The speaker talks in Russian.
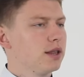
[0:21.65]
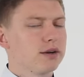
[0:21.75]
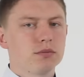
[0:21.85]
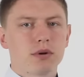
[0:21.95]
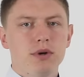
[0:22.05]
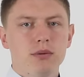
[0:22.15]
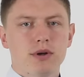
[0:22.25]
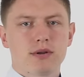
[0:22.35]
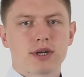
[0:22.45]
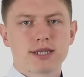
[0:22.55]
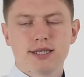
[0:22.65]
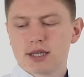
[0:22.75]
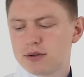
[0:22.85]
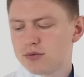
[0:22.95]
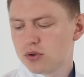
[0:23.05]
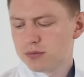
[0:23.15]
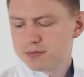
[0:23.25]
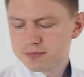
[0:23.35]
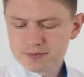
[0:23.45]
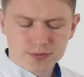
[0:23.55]
Так вот, проблема корсета в
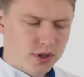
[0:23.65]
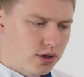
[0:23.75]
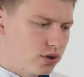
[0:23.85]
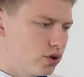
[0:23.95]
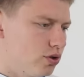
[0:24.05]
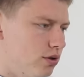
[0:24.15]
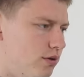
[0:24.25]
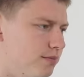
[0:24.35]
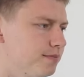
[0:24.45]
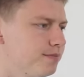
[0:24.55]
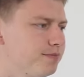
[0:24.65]
том, что